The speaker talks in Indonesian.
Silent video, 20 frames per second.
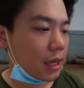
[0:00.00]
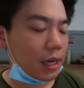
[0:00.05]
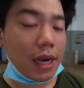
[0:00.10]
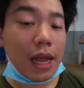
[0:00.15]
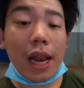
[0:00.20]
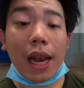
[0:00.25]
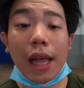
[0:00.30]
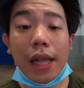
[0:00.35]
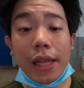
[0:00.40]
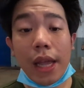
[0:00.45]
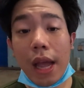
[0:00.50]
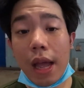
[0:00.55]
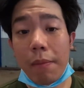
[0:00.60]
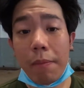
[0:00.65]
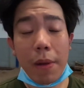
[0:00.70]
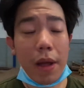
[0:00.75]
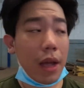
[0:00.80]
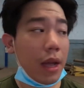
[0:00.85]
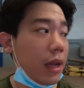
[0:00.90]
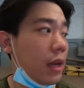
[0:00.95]
Kendalanya
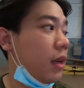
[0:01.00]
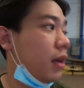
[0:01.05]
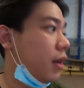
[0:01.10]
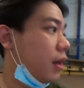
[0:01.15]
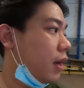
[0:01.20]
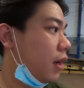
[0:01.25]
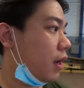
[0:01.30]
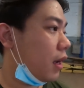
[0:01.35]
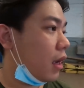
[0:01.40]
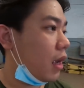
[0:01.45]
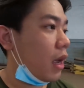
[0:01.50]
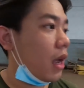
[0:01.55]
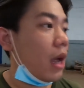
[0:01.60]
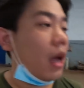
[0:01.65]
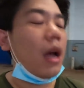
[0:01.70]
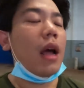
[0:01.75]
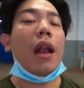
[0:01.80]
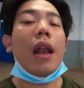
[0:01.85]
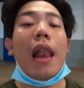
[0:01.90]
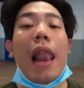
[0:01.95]
apa?
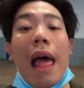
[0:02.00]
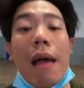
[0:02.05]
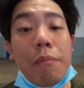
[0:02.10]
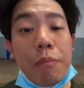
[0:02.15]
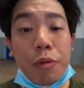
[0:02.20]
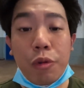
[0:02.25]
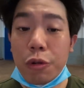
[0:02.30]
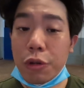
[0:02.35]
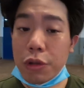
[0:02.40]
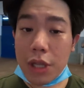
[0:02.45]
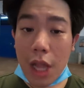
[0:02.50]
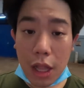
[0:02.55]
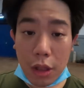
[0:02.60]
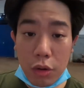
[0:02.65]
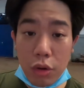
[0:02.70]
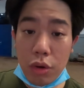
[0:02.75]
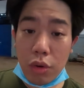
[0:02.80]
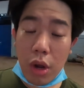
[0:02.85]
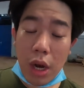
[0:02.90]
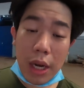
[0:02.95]
Lampu
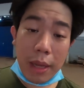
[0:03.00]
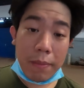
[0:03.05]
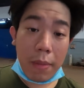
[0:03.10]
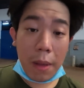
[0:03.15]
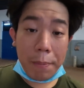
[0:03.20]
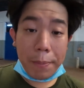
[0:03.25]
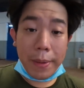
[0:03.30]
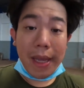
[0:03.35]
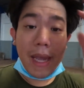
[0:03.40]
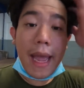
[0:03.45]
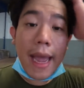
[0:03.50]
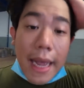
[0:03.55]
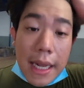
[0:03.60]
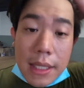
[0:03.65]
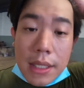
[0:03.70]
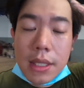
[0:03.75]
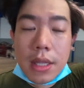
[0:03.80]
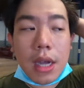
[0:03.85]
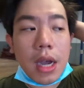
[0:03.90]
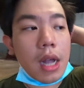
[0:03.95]
125
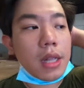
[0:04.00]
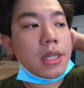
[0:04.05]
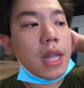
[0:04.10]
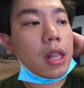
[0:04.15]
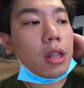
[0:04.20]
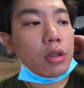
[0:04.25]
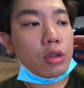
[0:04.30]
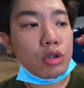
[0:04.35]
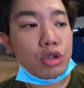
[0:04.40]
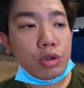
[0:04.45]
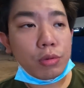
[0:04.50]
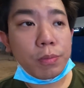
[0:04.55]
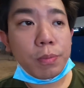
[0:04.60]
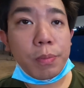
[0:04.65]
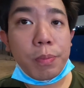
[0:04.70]
PS dengan 170